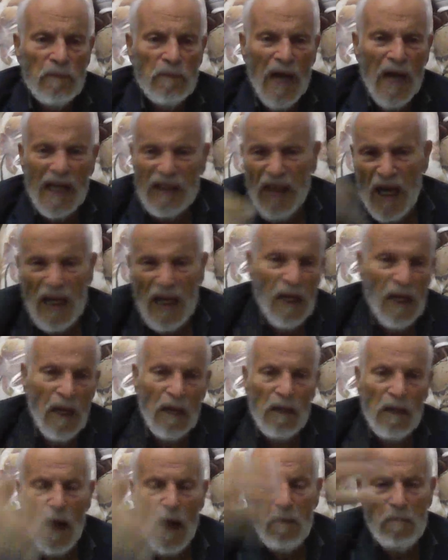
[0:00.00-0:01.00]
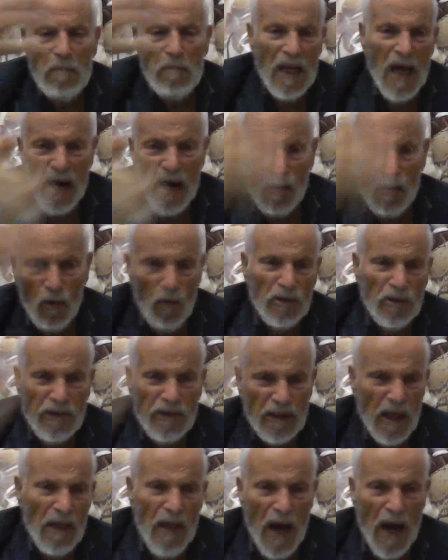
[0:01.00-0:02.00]
أعطيني هذا المليار
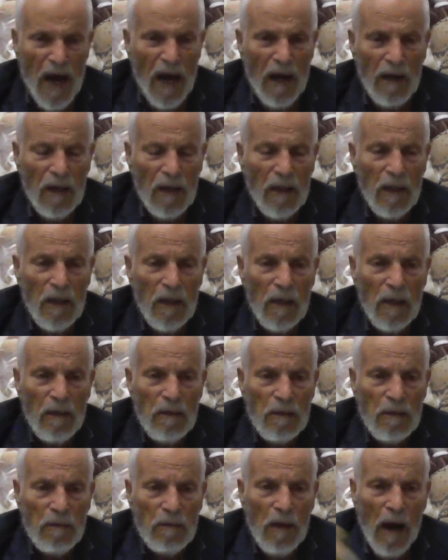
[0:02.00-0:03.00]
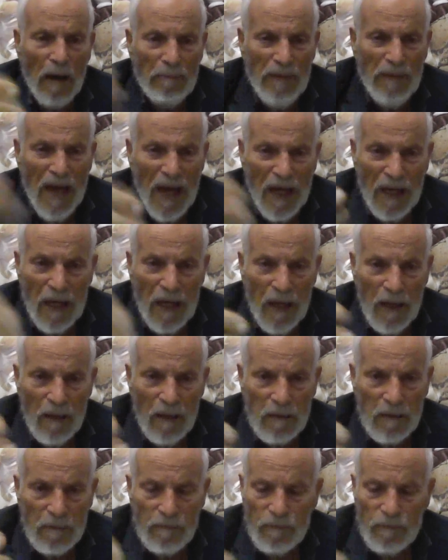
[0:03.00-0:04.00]
ونص هدايا عمل
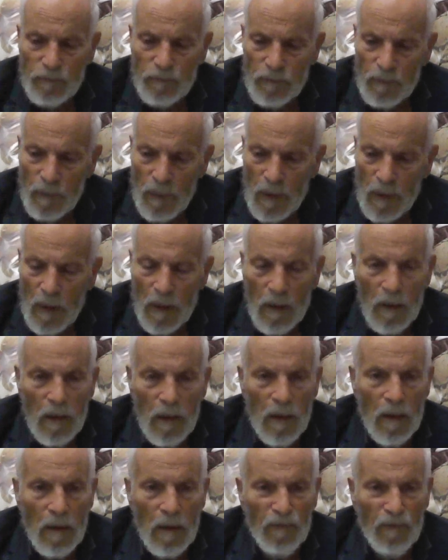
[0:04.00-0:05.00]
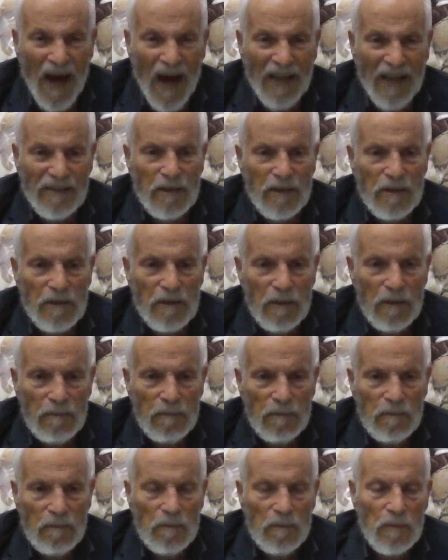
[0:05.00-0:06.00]
لي آه، فحص
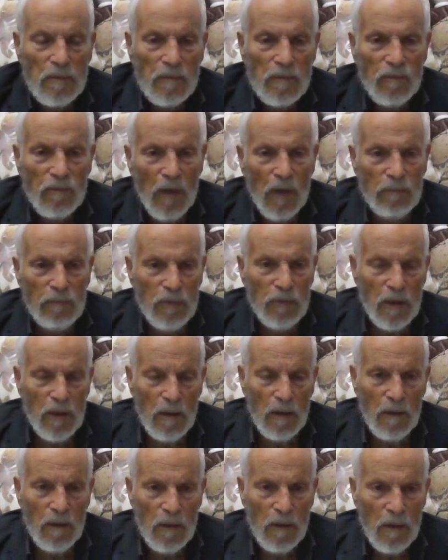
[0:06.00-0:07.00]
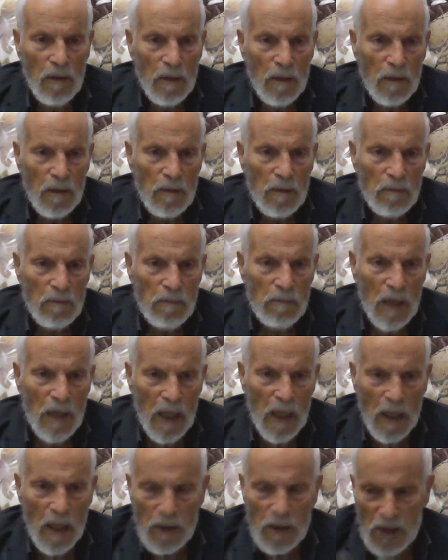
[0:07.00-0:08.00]
فهمتني
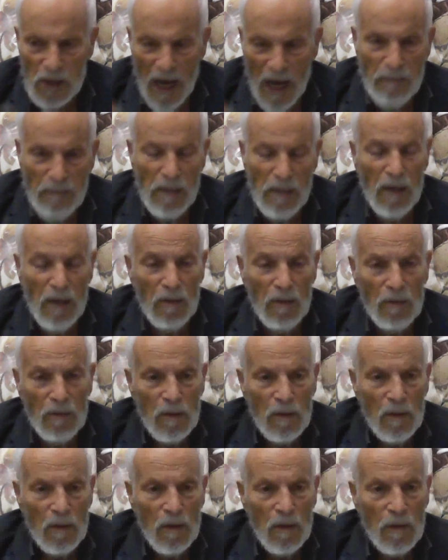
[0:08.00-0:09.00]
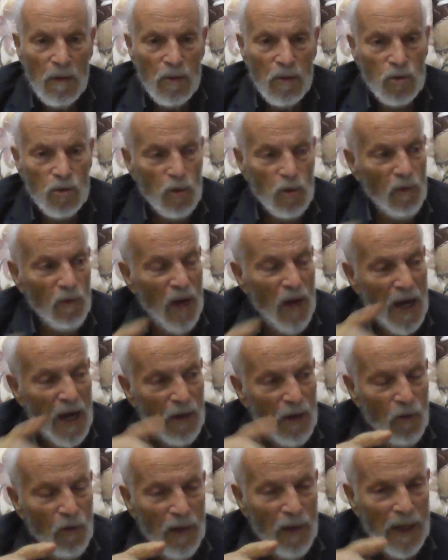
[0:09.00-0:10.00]
معناه شامل وشوف
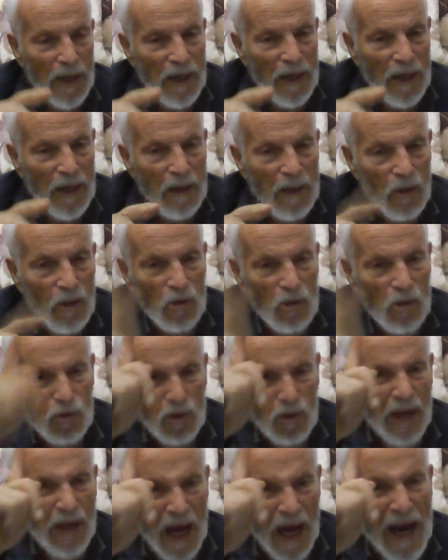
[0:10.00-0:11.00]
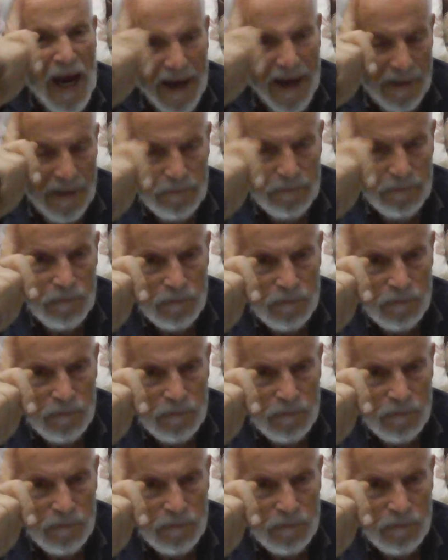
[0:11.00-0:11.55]
أنو اللي يتقن آية